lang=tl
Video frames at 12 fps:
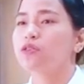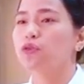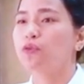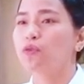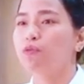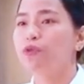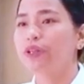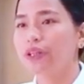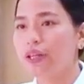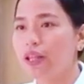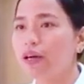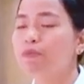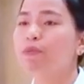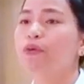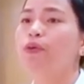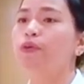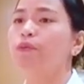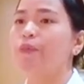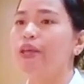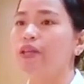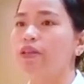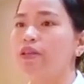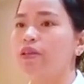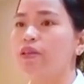So, buti na lang po,
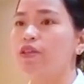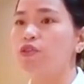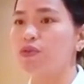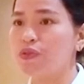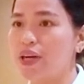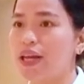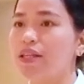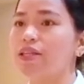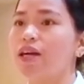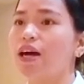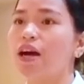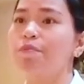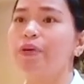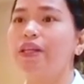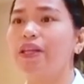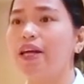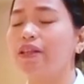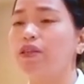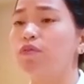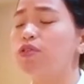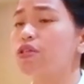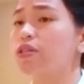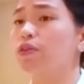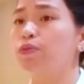may insurance ang company natin,
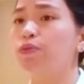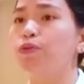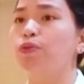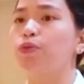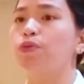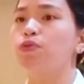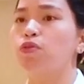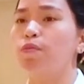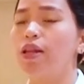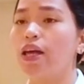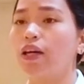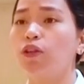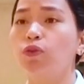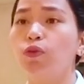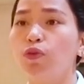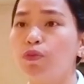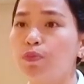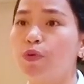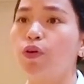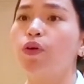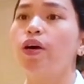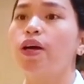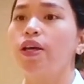which is ang UNO. So, malaking tulong po,